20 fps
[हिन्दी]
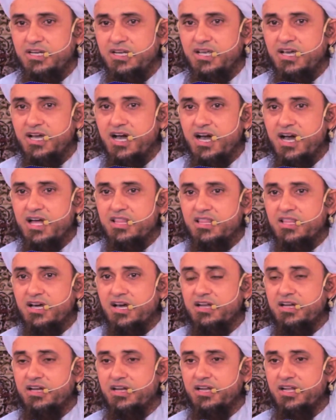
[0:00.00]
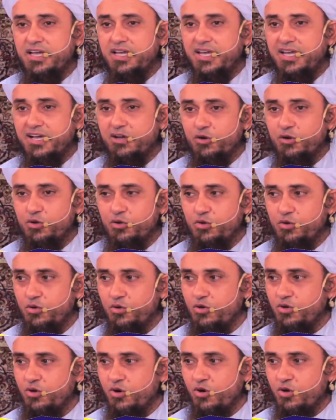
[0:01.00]
लिहाजा नेक
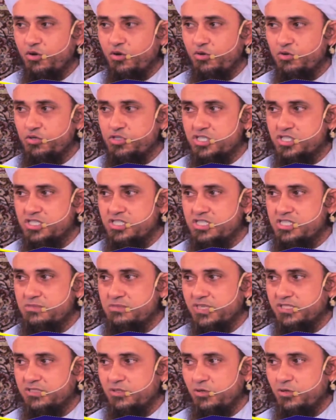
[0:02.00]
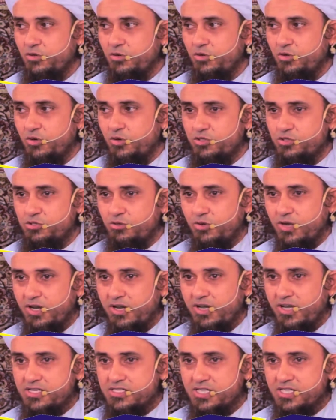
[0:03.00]
लोग और खुशकिस्मत लोग जो
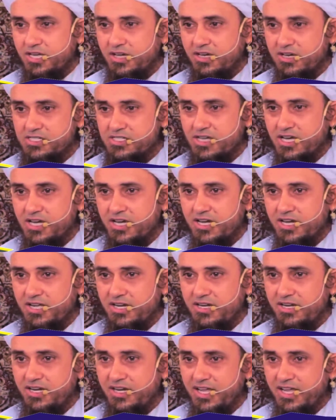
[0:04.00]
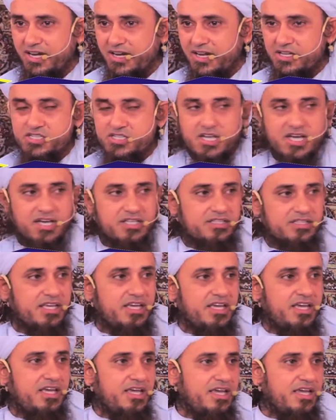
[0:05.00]
अल्लाह से ख़जाने लेना
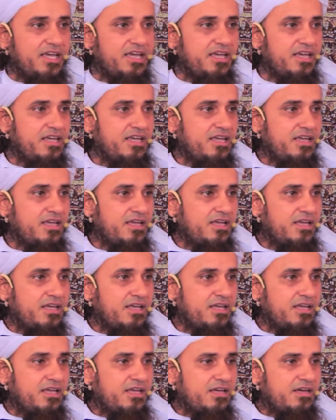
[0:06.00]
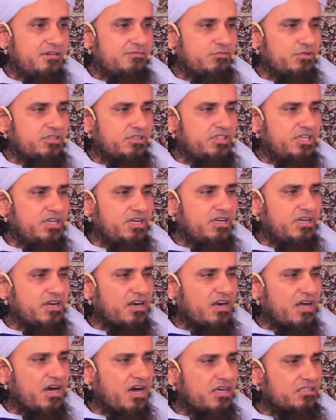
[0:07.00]
चाहते हैं वो दिन
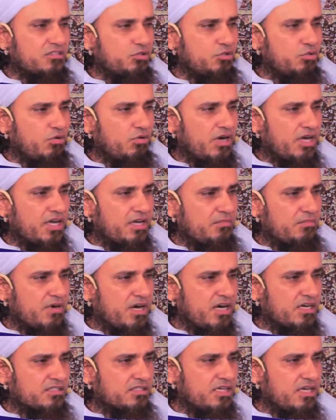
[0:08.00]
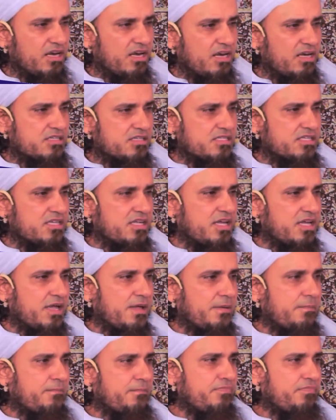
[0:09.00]
रात दुआएं मांगते हैं अल्लाह से
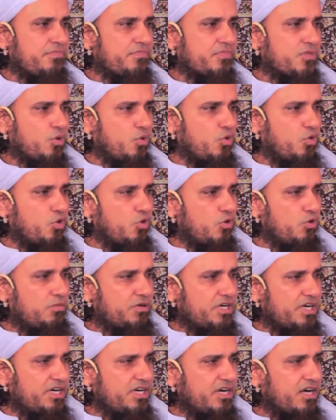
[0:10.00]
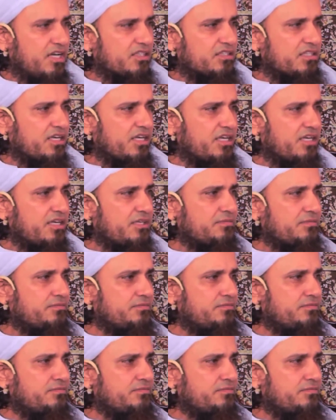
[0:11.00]
खूब गिड़गड़ाते हैं